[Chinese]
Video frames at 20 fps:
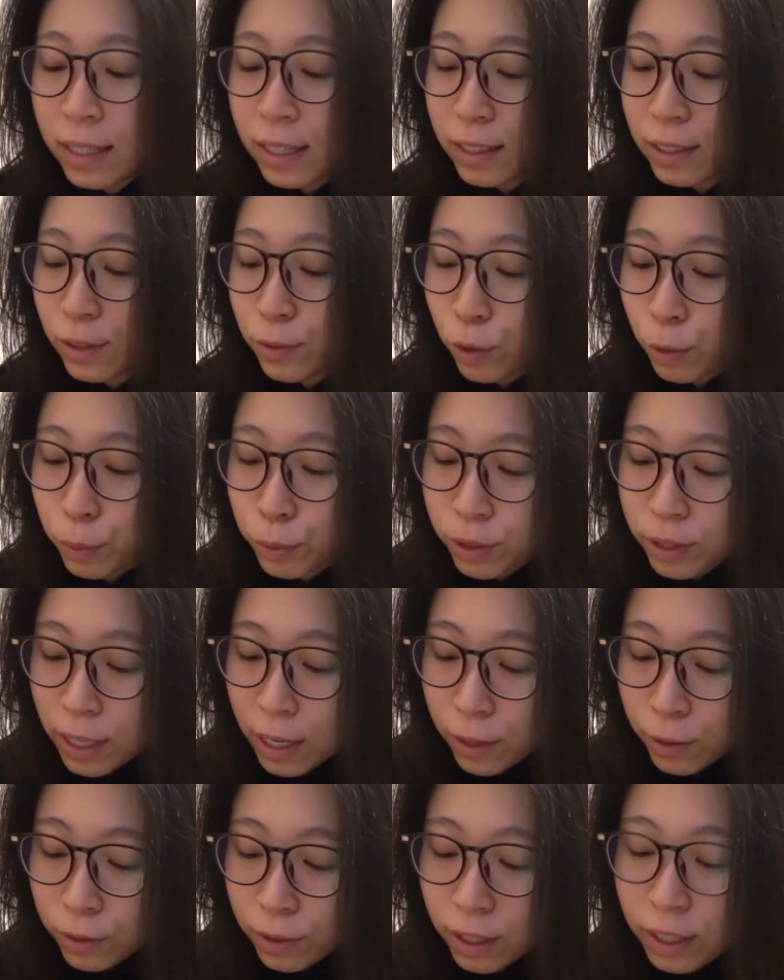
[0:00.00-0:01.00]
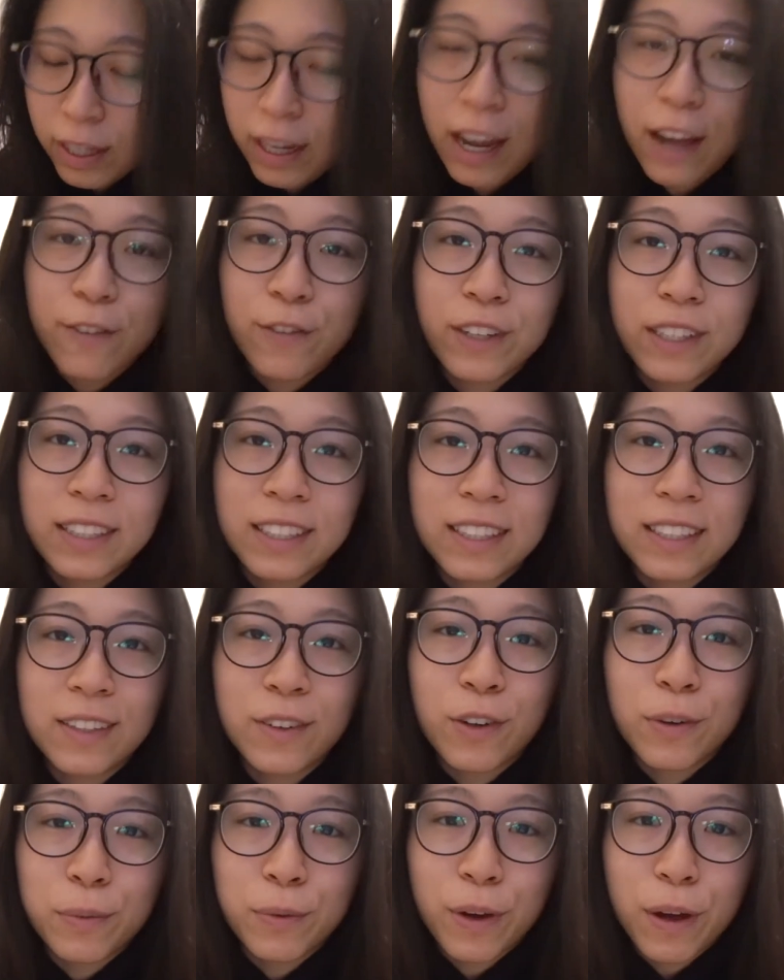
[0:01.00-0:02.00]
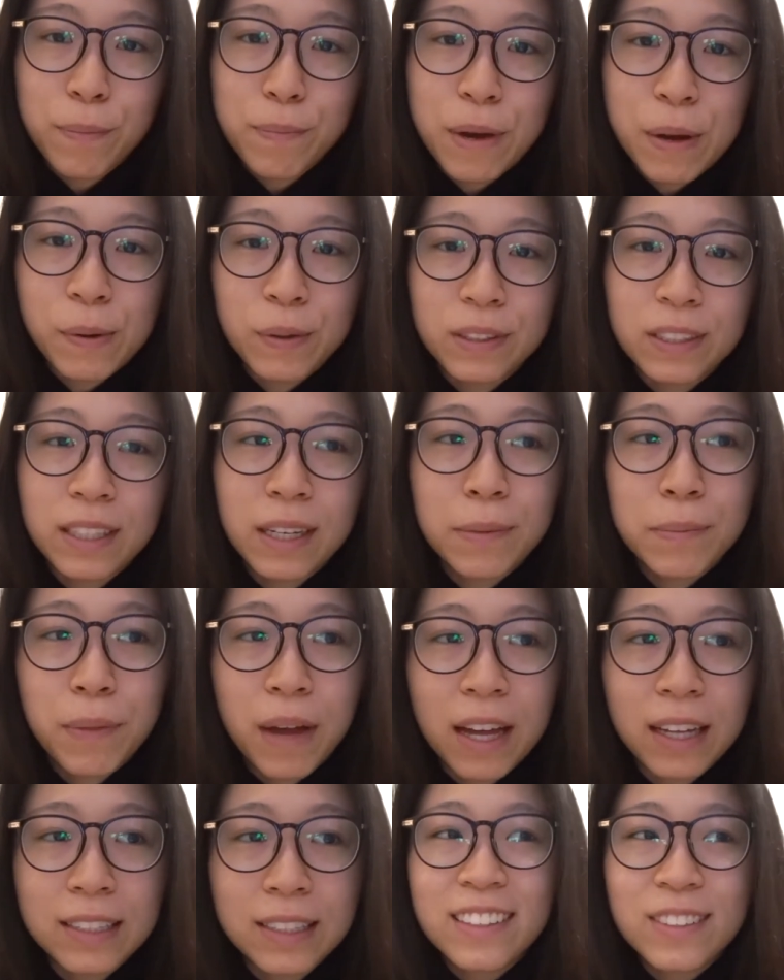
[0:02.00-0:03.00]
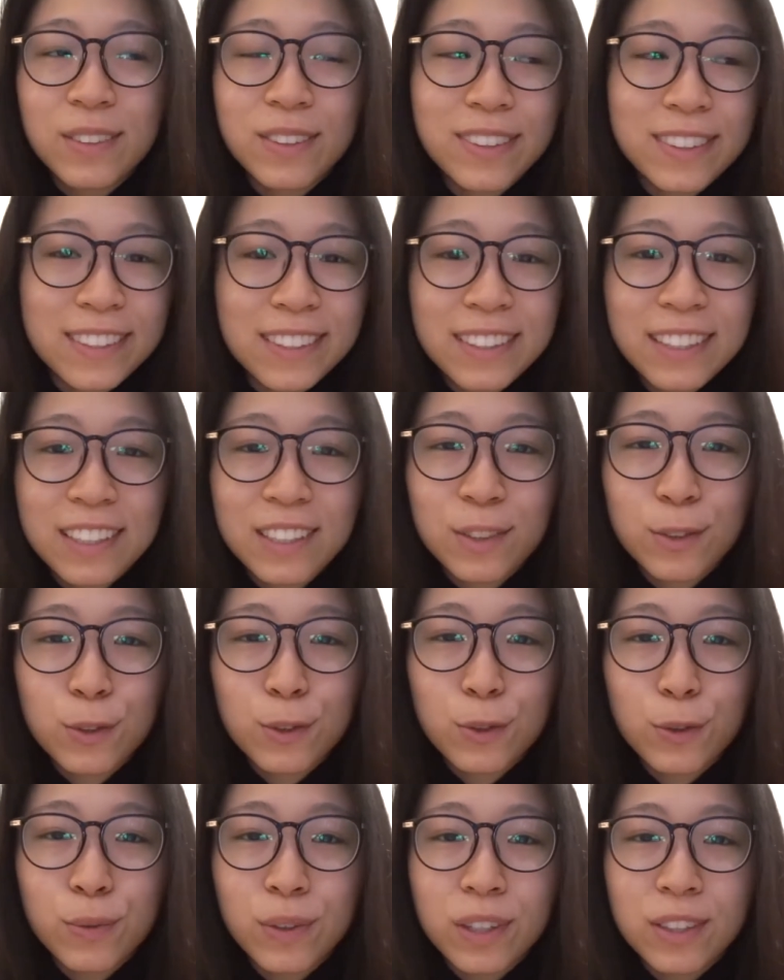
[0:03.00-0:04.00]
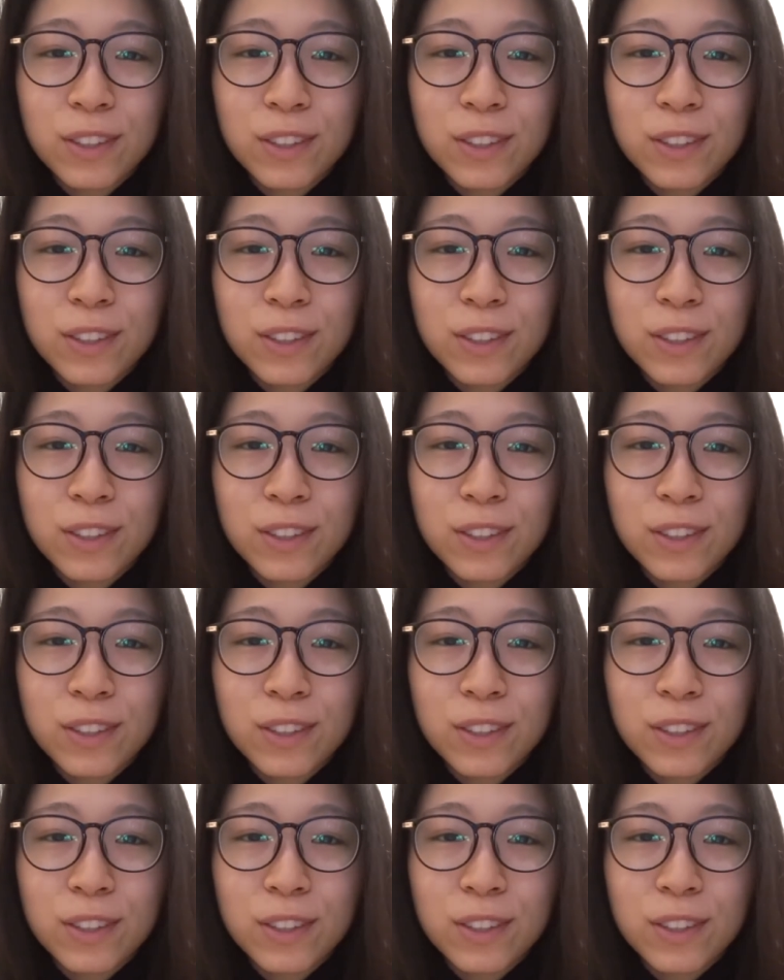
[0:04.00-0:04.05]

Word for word: 但是我不知道那个咖啡厅会不会帮我这个忙，所以现在就出门